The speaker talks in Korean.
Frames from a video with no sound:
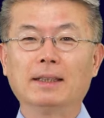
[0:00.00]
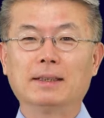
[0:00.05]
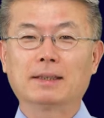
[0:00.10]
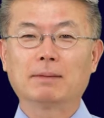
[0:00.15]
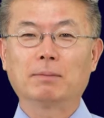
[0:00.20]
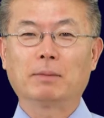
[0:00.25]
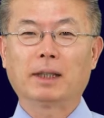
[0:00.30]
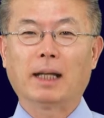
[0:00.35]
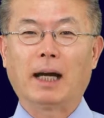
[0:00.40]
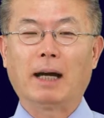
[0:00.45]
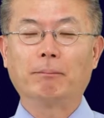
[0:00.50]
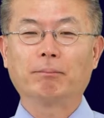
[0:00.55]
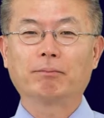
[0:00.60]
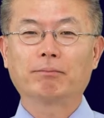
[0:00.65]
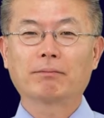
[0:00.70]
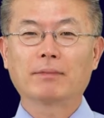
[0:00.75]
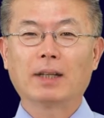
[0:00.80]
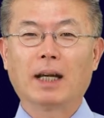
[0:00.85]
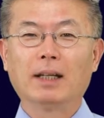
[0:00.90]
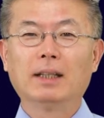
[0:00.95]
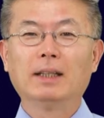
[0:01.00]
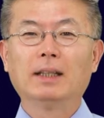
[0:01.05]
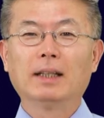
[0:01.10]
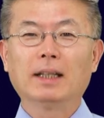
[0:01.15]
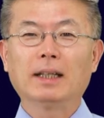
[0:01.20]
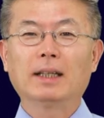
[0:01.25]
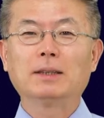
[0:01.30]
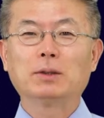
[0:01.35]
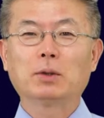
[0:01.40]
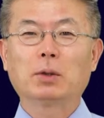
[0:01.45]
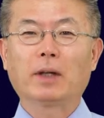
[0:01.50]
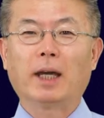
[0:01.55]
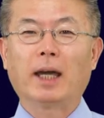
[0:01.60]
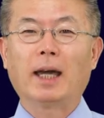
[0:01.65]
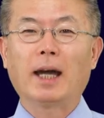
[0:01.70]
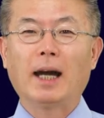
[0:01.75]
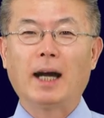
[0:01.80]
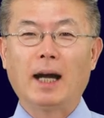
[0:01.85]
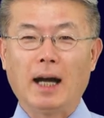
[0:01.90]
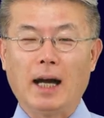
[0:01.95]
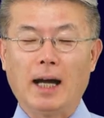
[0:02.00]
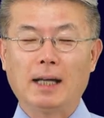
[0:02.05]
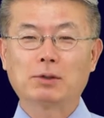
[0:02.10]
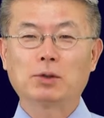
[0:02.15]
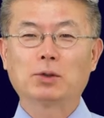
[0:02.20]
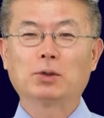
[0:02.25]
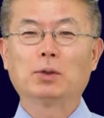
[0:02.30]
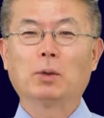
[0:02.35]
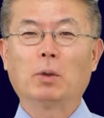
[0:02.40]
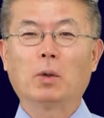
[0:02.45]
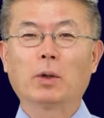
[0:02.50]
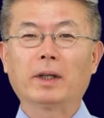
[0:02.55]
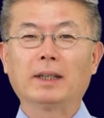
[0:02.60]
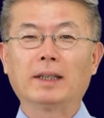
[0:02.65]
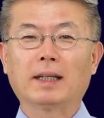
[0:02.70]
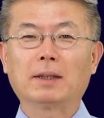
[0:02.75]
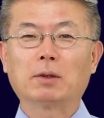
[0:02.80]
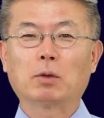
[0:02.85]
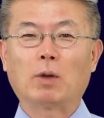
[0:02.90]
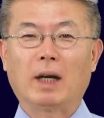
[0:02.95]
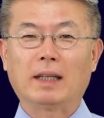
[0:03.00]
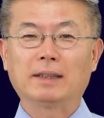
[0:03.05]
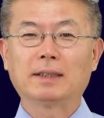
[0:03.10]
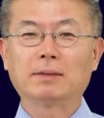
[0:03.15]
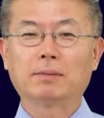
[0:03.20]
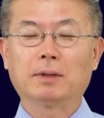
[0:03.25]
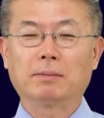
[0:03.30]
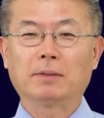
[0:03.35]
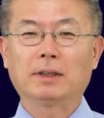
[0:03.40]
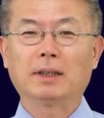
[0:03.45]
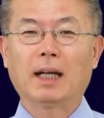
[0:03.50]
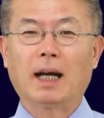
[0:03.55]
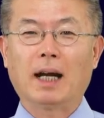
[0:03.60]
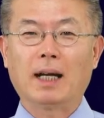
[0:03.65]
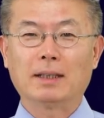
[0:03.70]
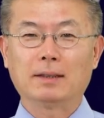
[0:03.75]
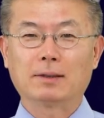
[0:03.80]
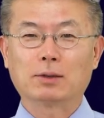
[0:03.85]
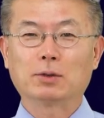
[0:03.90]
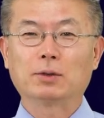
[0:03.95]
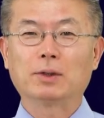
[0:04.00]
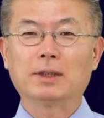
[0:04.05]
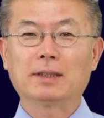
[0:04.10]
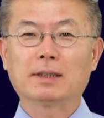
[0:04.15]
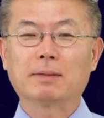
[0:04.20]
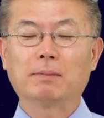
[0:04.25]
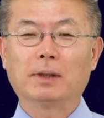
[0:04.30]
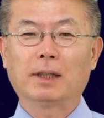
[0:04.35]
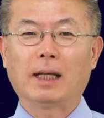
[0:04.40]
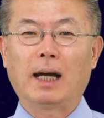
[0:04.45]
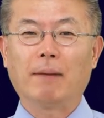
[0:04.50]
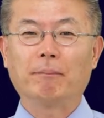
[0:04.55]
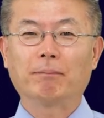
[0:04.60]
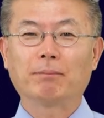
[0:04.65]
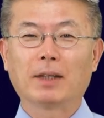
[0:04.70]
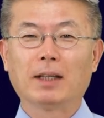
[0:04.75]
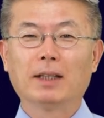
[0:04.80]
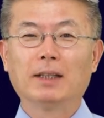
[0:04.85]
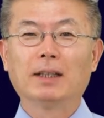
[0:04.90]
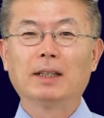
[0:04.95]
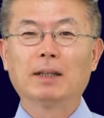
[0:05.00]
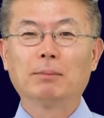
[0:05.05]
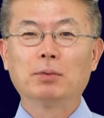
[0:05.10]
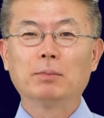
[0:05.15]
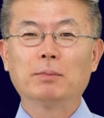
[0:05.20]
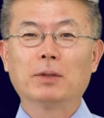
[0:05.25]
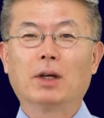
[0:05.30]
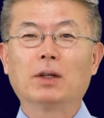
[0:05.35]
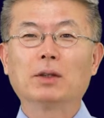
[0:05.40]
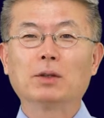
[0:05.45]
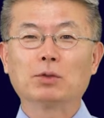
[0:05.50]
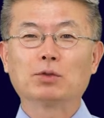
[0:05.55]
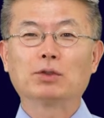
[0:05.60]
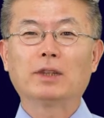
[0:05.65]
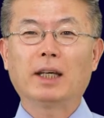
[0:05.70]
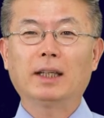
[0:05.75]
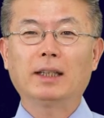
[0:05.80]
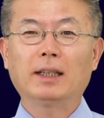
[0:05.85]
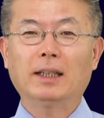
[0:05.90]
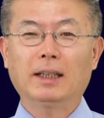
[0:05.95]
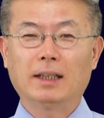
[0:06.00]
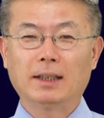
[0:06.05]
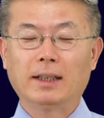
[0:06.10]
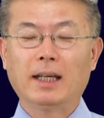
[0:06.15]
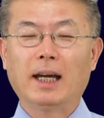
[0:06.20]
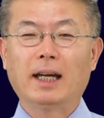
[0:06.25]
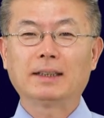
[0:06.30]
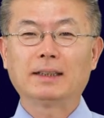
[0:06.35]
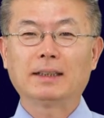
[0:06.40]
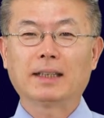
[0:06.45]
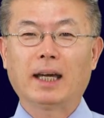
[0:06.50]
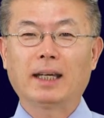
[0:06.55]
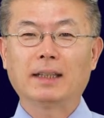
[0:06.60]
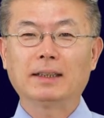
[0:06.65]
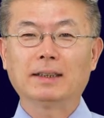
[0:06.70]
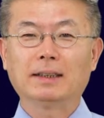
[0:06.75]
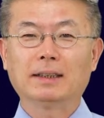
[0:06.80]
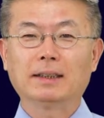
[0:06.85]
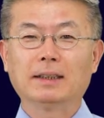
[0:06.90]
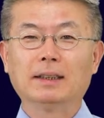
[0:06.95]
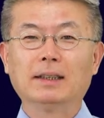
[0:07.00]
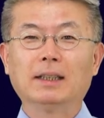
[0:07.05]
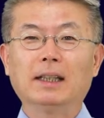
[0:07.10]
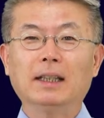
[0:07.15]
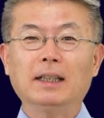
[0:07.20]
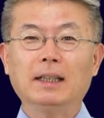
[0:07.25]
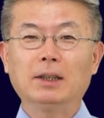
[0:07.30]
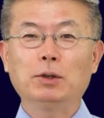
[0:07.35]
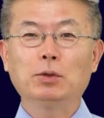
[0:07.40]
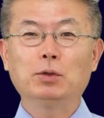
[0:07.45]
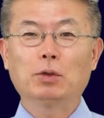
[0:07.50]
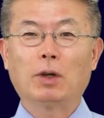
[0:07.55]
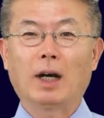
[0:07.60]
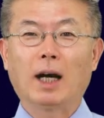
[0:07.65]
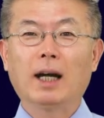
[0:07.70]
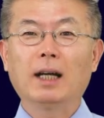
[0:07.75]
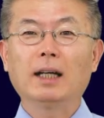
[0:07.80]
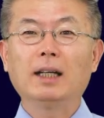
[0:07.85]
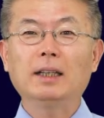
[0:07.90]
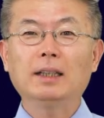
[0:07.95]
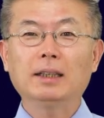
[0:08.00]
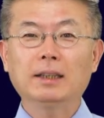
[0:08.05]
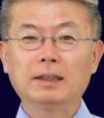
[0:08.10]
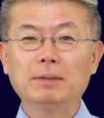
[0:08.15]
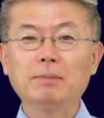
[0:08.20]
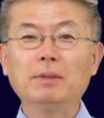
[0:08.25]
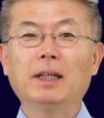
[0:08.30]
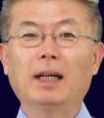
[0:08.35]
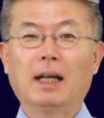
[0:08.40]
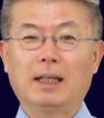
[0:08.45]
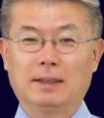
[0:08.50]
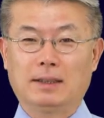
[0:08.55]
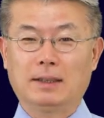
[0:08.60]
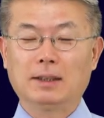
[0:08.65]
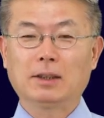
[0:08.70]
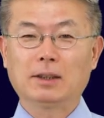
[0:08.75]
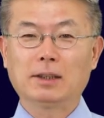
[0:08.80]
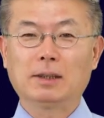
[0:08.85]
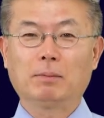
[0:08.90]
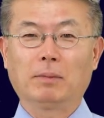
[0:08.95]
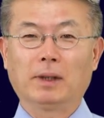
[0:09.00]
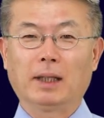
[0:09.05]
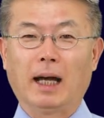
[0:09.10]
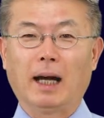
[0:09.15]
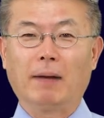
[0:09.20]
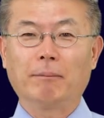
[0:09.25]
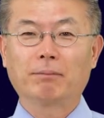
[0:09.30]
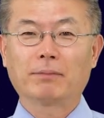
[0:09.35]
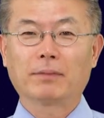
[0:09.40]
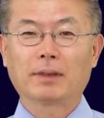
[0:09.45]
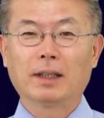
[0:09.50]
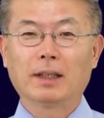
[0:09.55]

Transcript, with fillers: 있습니다. 이를 통해 아주 오래된 관습임을 알 수 있습니다. 분명 유대인이 이렇게 하는 데에는 이유와 의미가 있을 것입니다.